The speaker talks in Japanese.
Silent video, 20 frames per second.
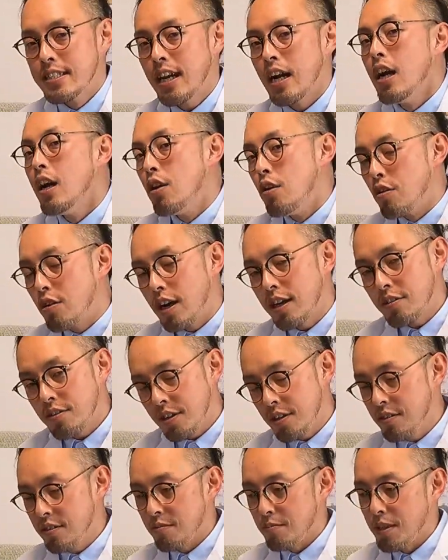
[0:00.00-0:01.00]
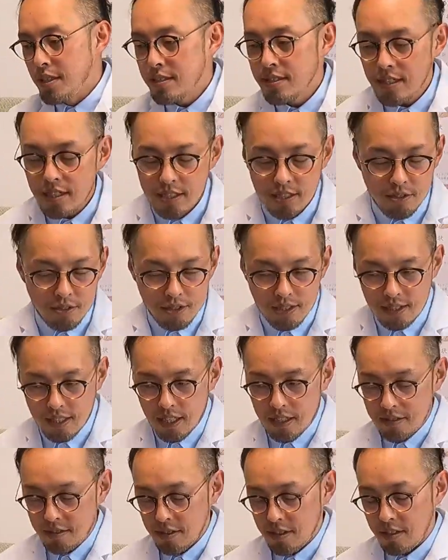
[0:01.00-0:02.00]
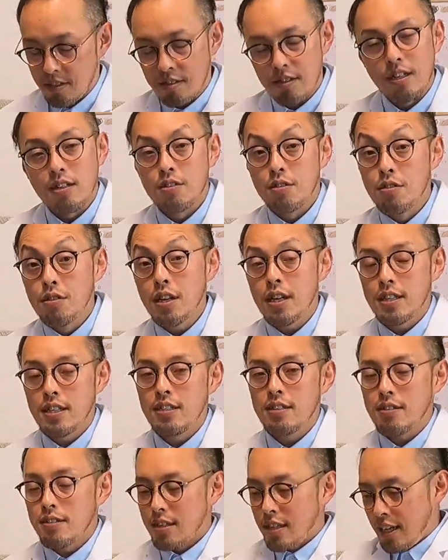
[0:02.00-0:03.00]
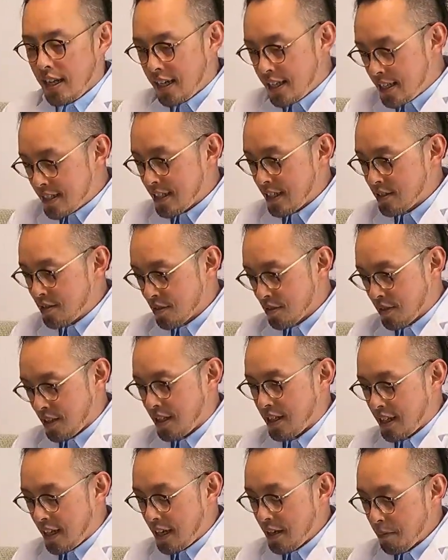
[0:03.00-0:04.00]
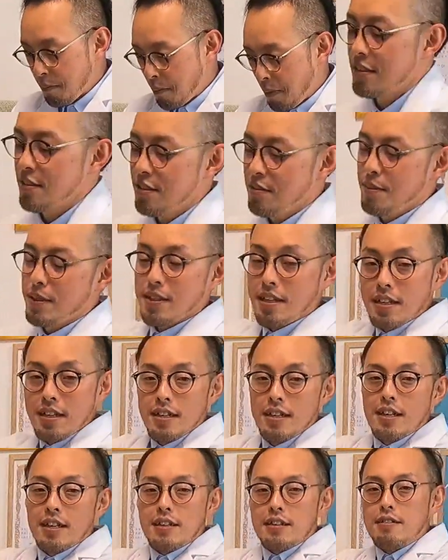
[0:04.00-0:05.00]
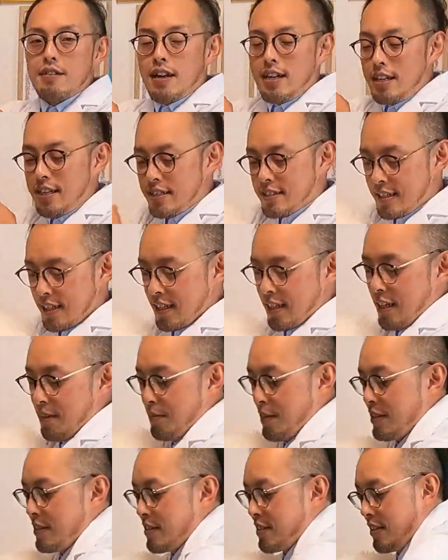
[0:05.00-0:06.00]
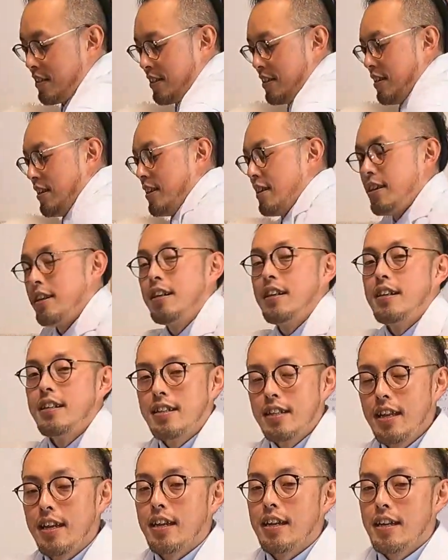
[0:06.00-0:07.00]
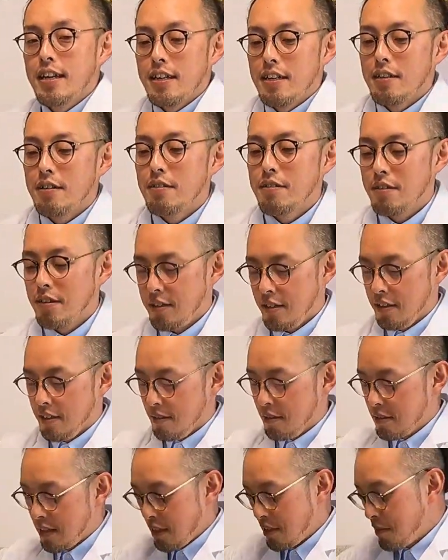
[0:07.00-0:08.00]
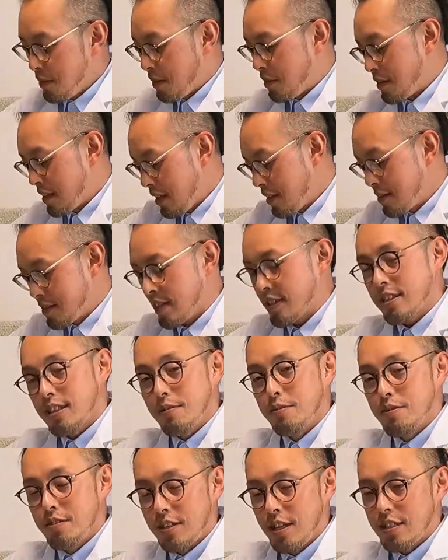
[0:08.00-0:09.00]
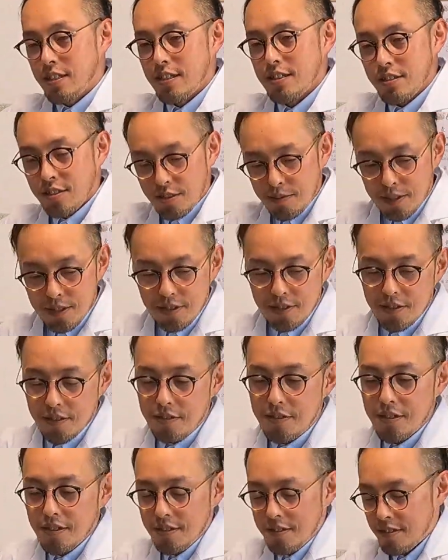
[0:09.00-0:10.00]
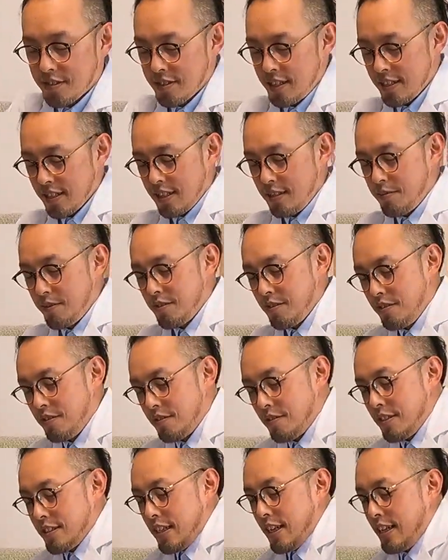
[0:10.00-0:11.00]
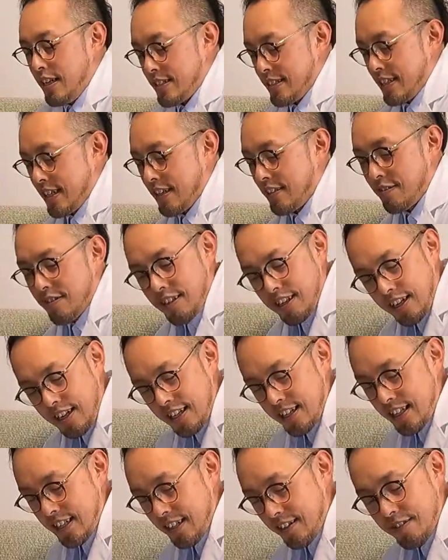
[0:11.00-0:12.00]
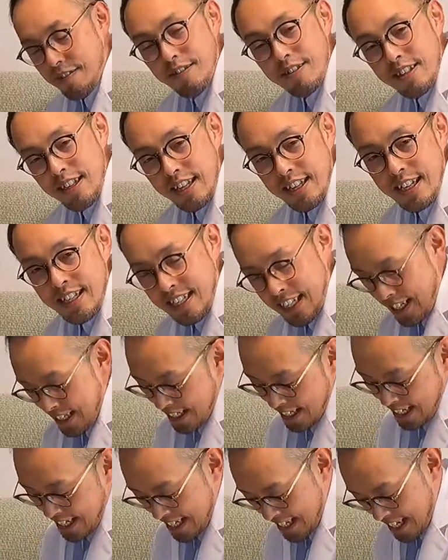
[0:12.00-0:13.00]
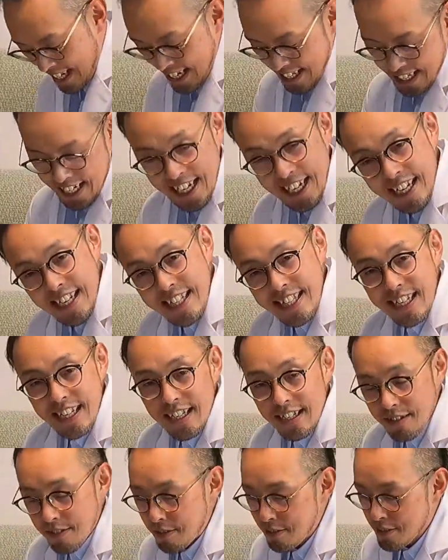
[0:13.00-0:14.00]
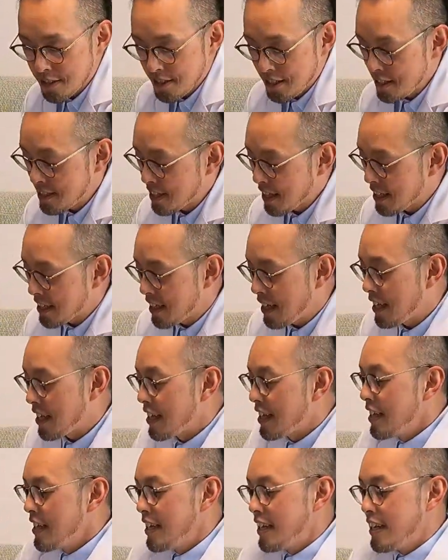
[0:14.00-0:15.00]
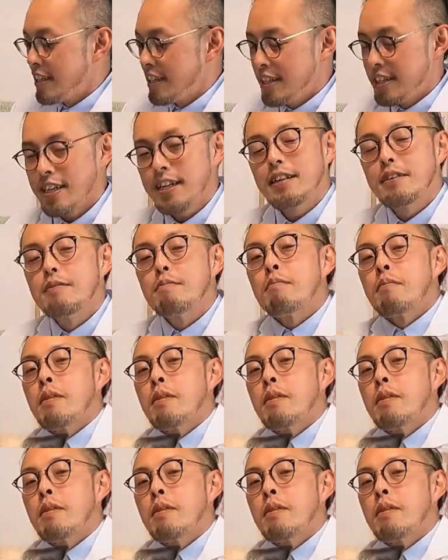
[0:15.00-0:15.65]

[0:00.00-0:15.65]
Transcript: じゃあ他の犬にメッセージを伝えるって言ったらどうやねんって言ったらアレイさんちょっと来て。例えばね、アレイさんがいますと。で、この、例えばこれは腐ったものだったとしましょうよ。これを腐ったものをこうやってアレイさんがこれ体にこう、ねへねへねへねへねへってこすりつけて、でね、